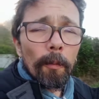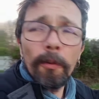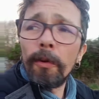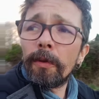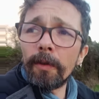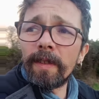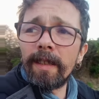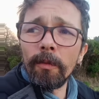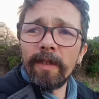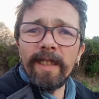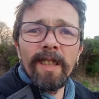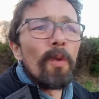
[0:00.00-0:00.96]
plus, si
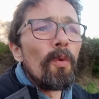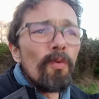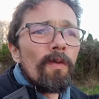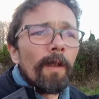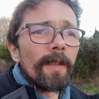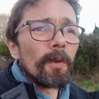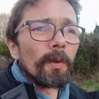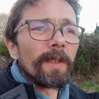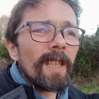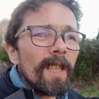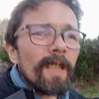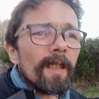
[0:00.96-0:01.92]
on dit nous, les
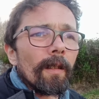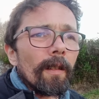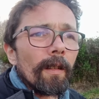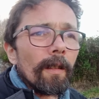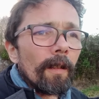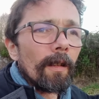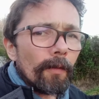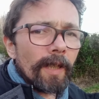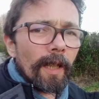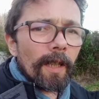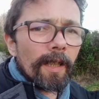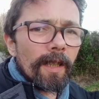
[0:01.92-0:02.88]
autistes, ça veut
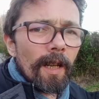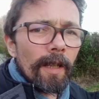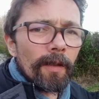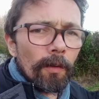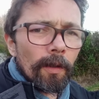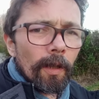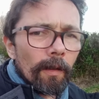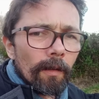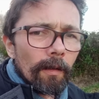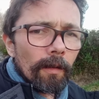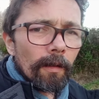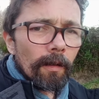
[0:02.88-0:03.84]
dire qu'il y a les autres
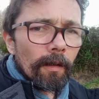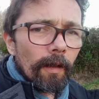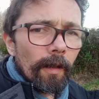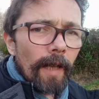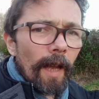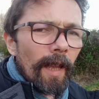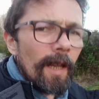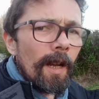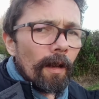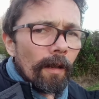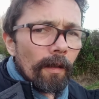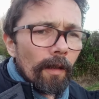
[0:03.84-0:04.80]
Il y a
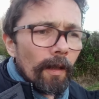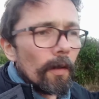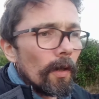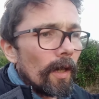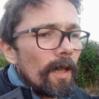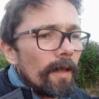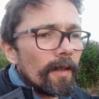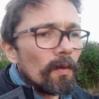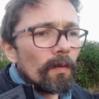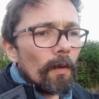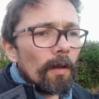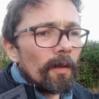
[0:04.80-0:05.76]
ils ils, c'est
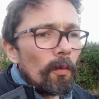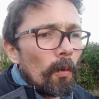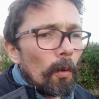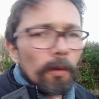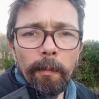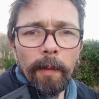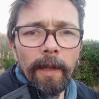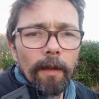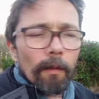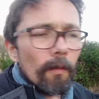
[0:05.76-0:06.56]
souvent les neurotypiques,